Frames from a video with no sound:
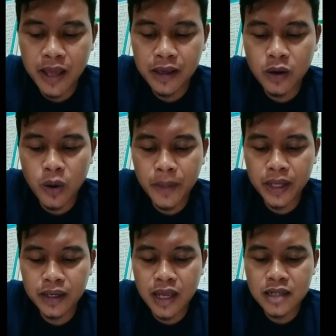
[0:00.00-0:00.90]
like,
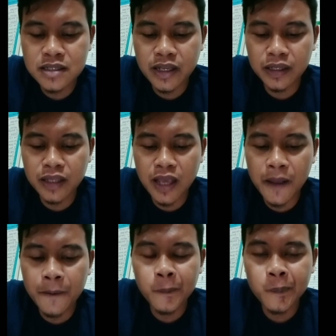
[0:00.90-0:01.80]
komen, dan
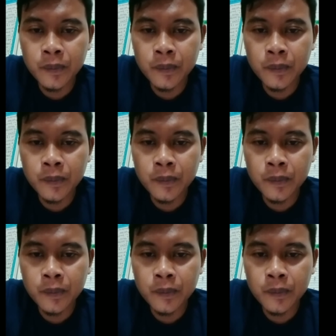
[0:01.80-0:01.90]
share-nya